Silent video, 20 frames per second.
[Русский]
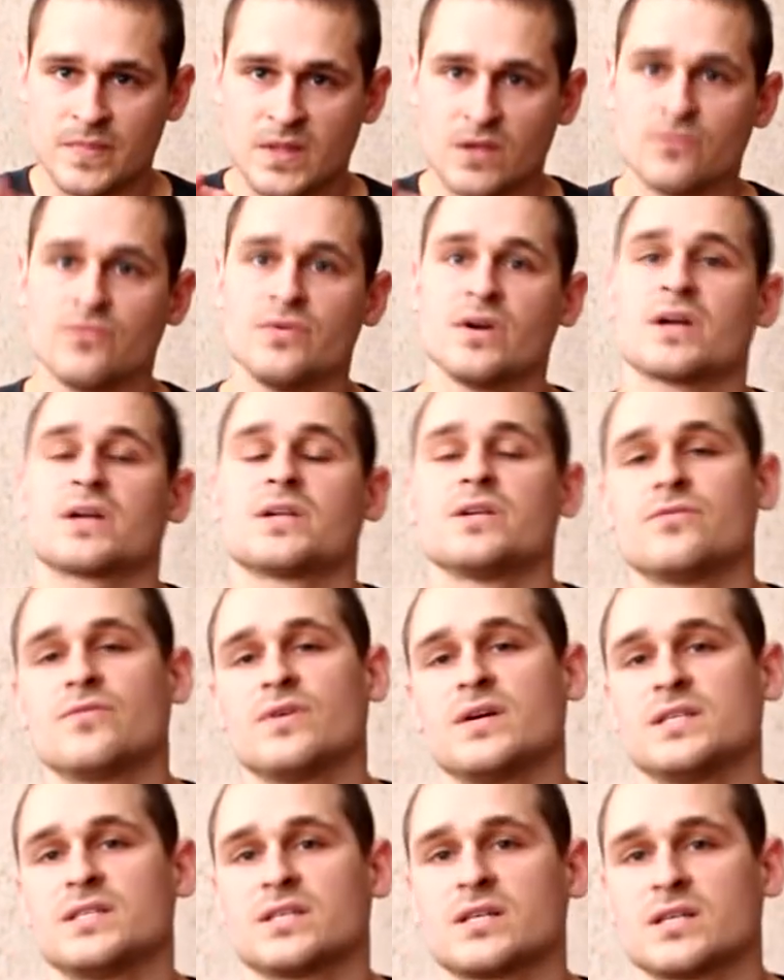в верхней
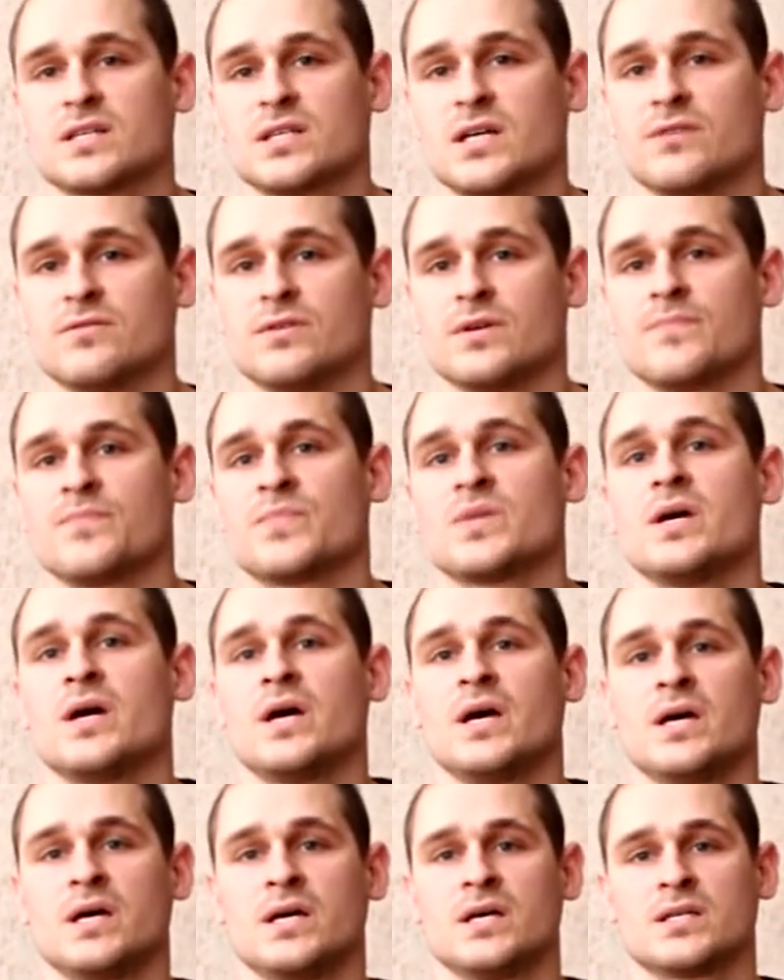фазе, когда вы
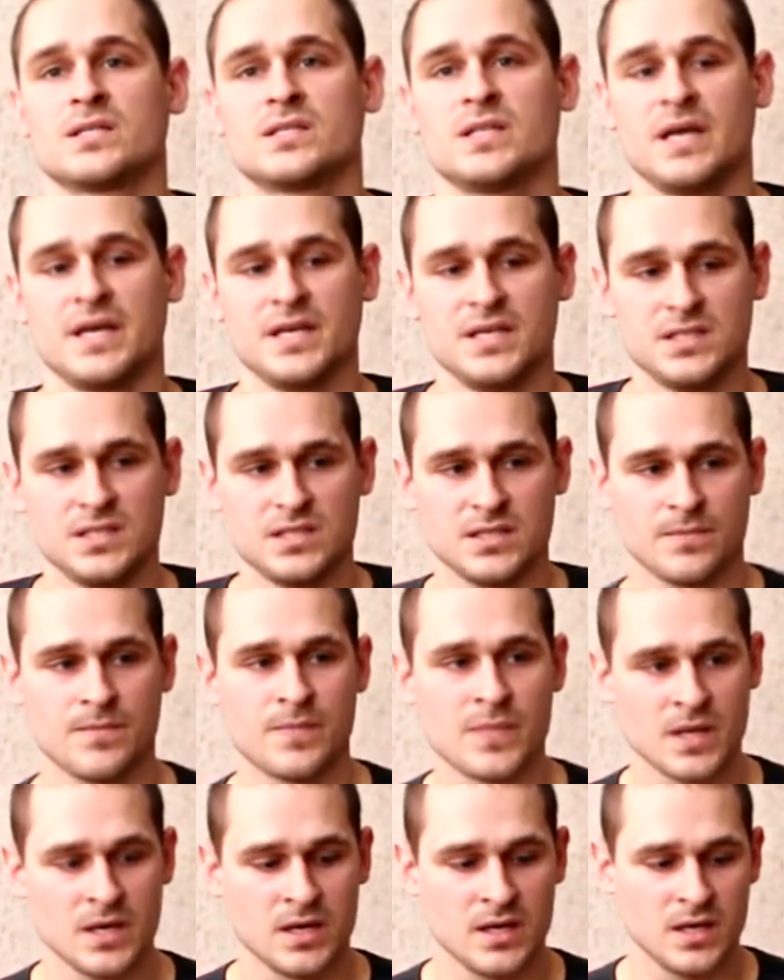стоите.
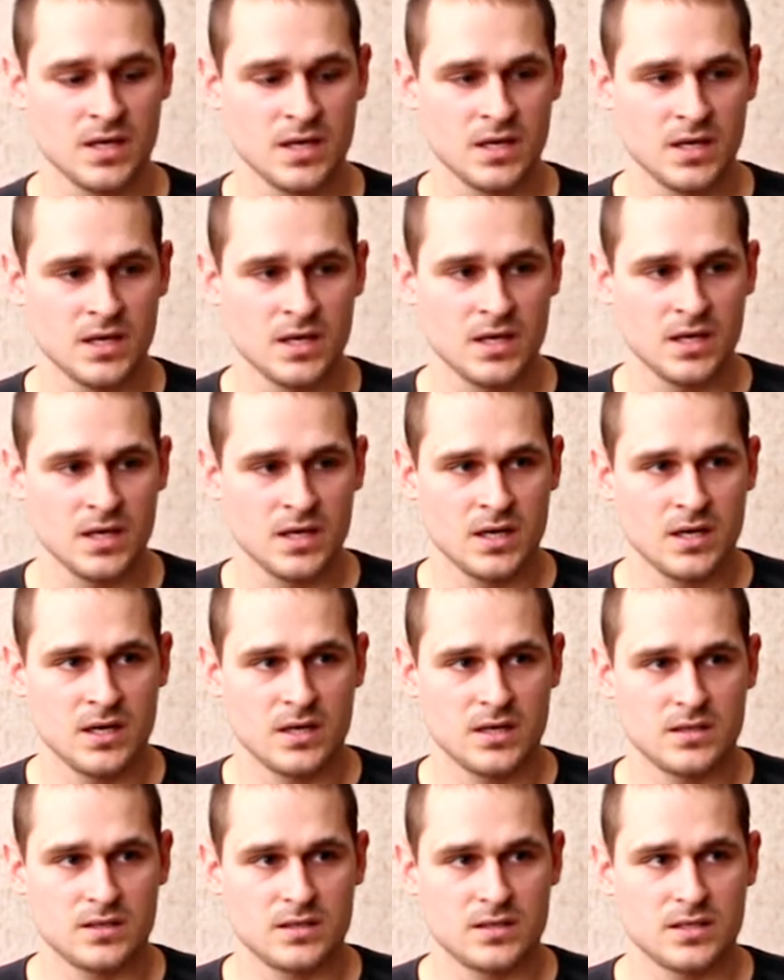
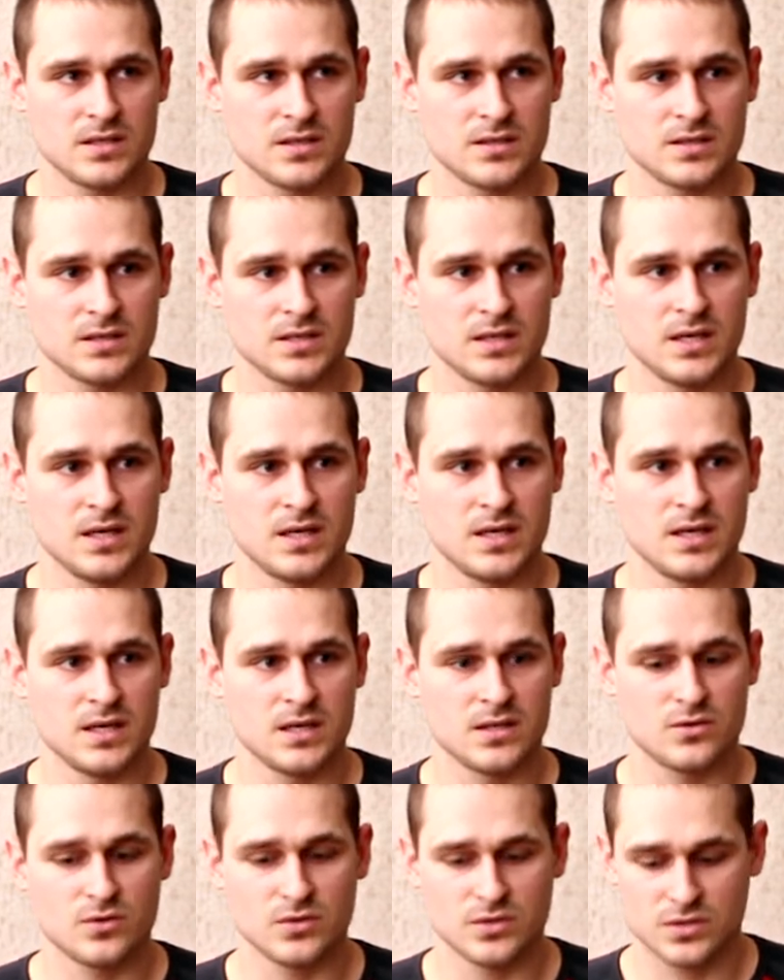Э,
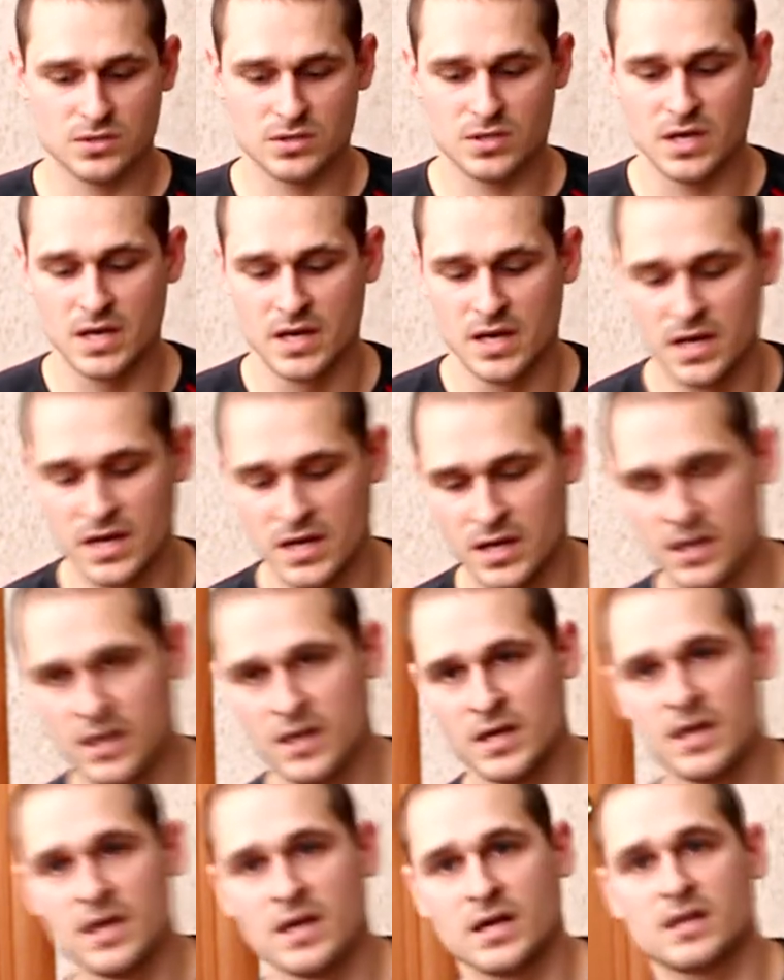то есть,
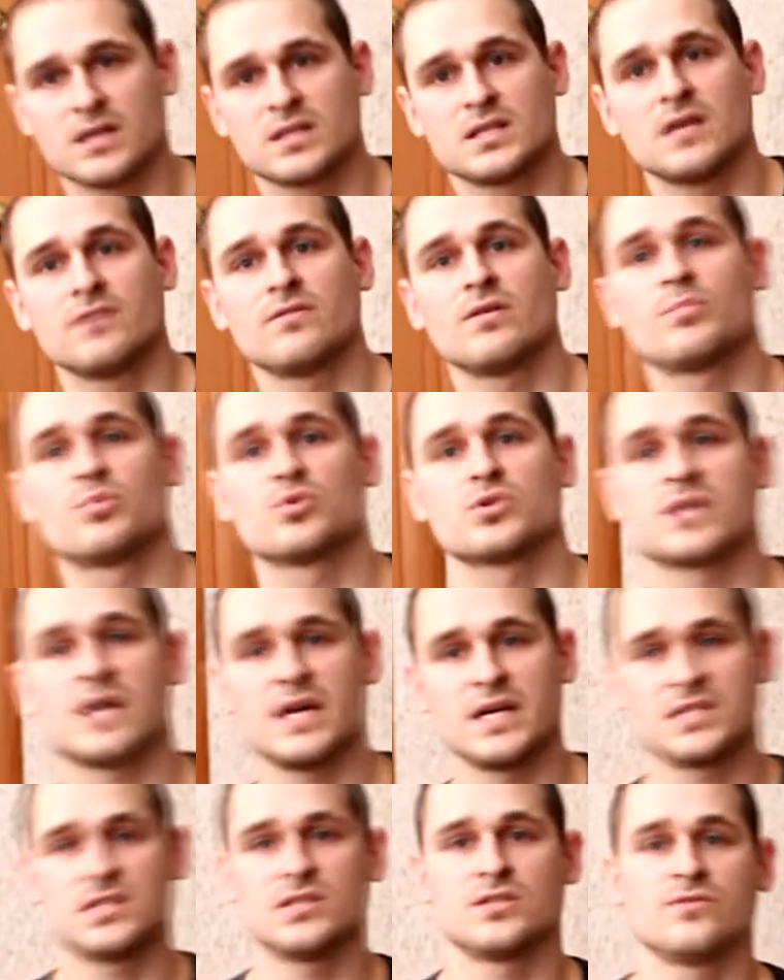когда вы
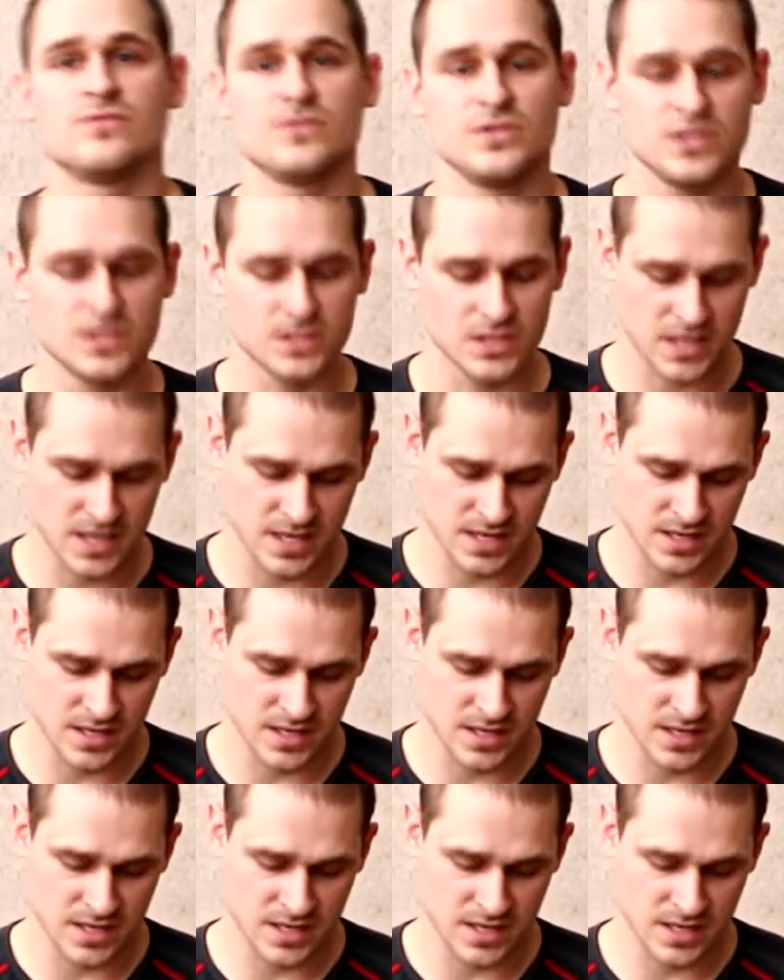опускаетесь вниз,